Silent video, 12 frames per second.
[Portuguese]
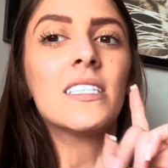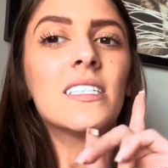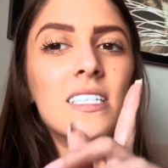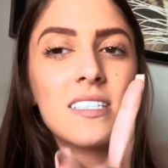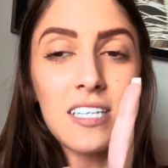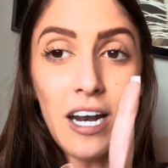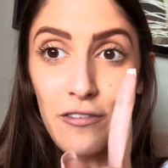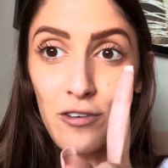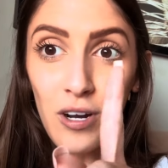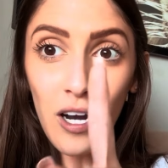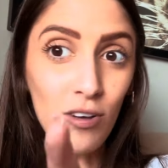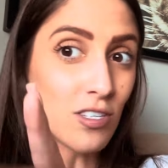Se inscreve no
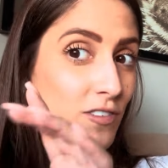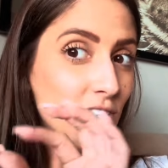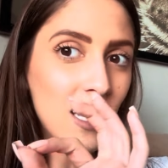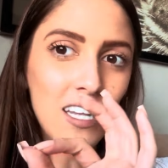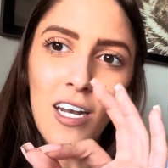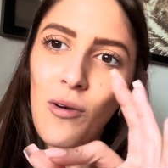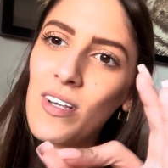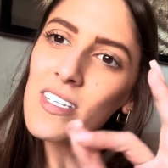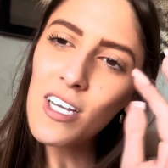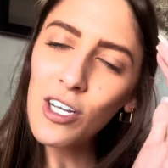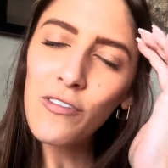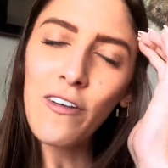canal se você ainda não é inscrito.